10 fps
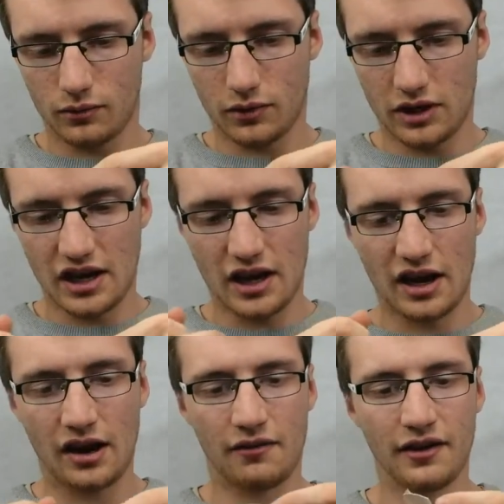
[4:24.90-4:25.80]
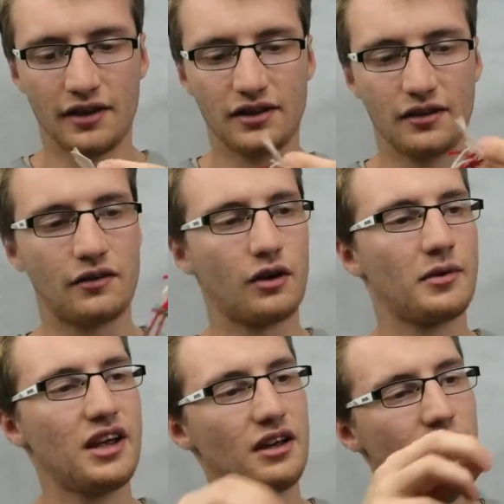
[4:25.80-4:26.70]
Et à la fin, ça va
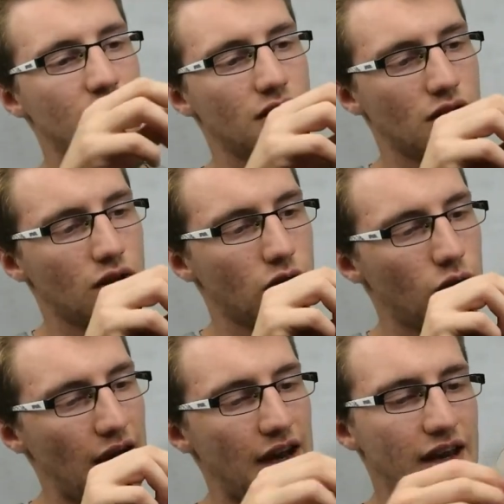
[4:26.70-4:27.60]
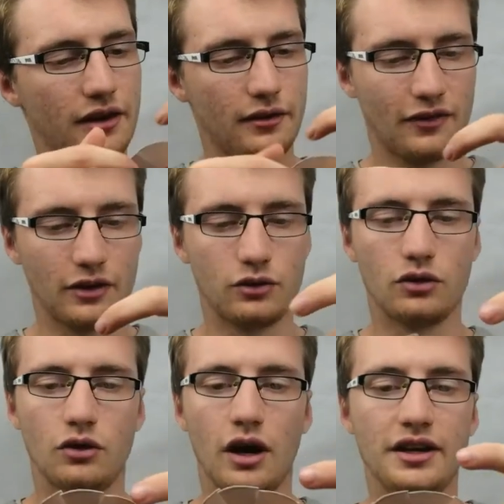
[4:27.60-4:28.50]
former de la laine, enfin de
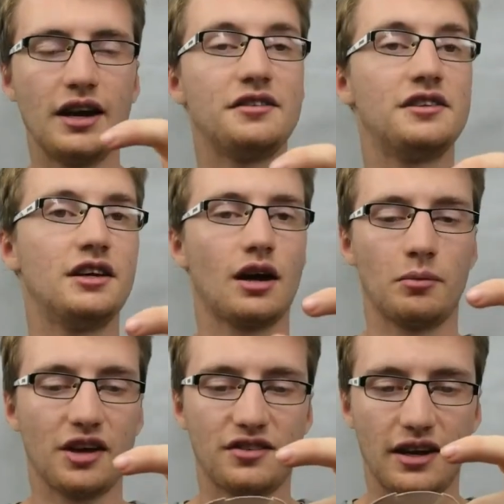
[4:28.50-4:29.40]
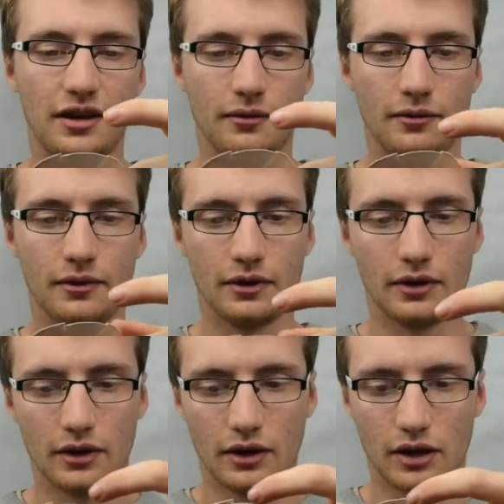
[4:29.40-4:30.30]
un élastique, un bracelet.
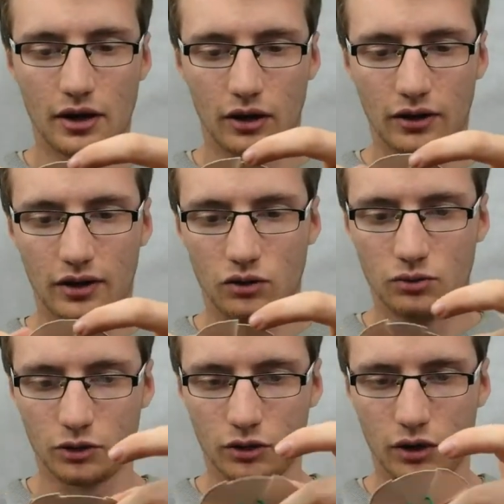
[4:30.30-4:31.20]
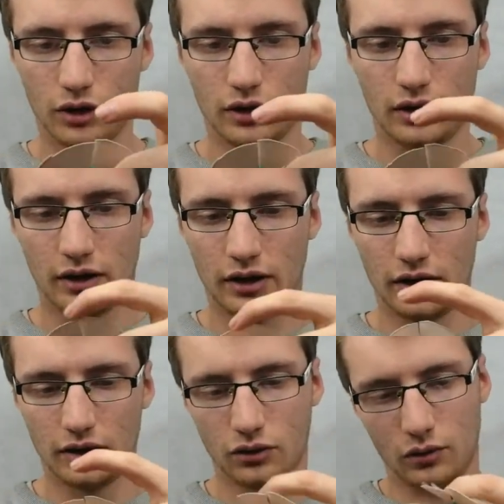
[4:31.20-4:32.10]
Alors, il est où mon truc Là,
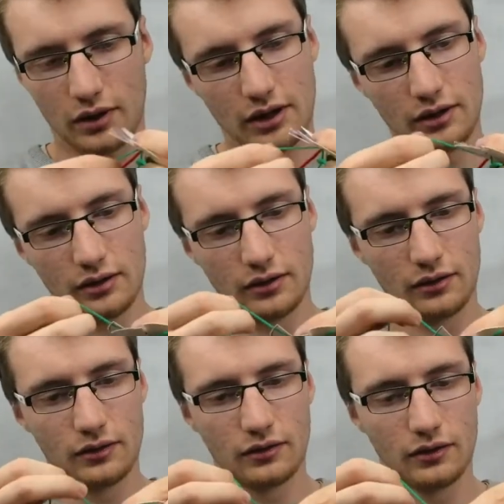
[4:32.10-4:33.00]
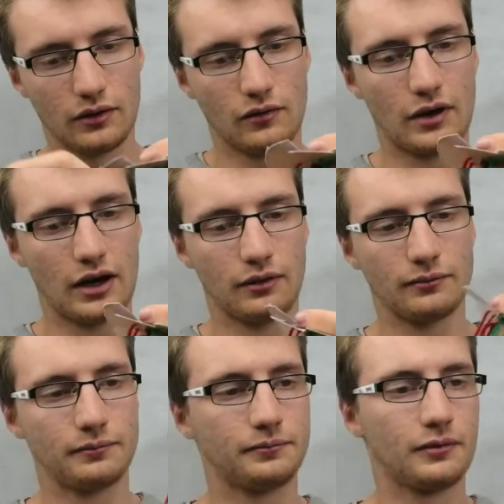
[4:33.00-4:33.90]
3. Voilà.
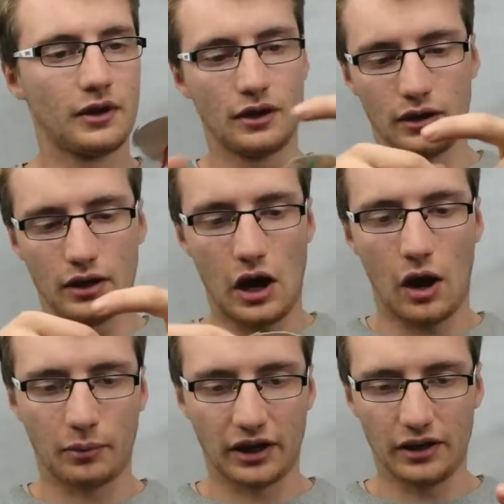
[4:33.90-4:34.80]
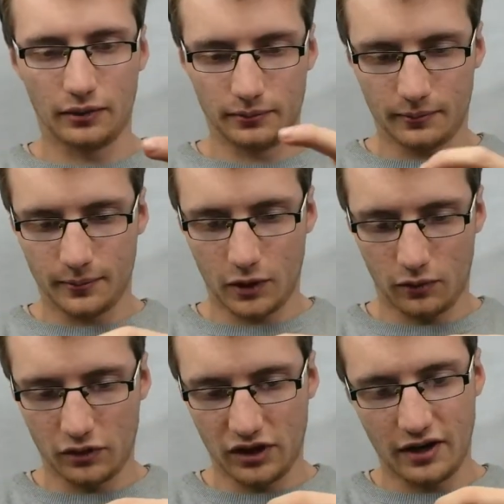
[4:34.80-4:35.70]
Là après, quand vous
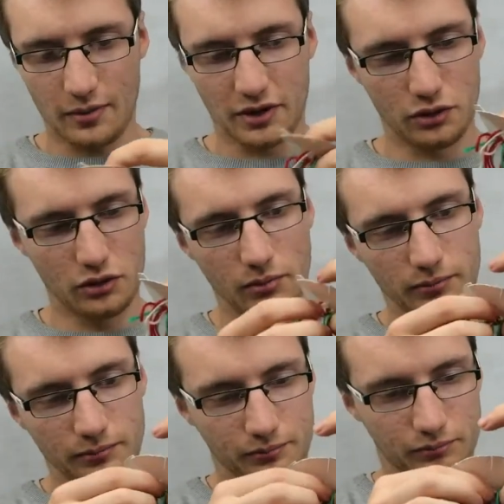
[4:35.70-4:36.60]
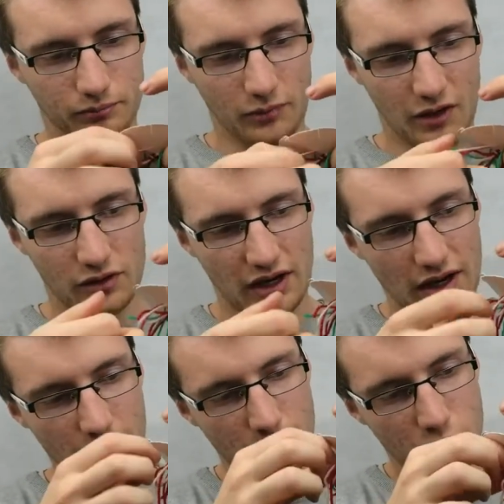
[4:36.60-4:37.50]
avez l'habitude, là vous
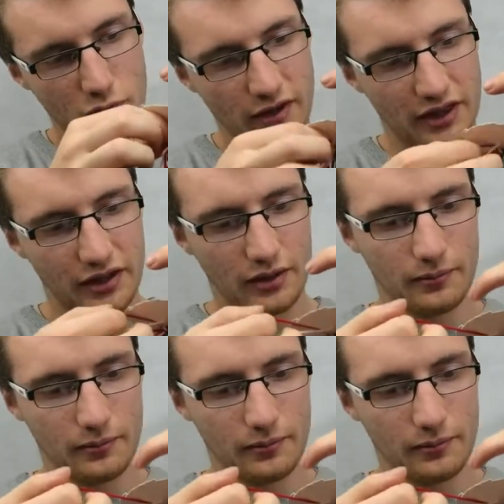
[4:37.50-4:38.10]
allez plus vite.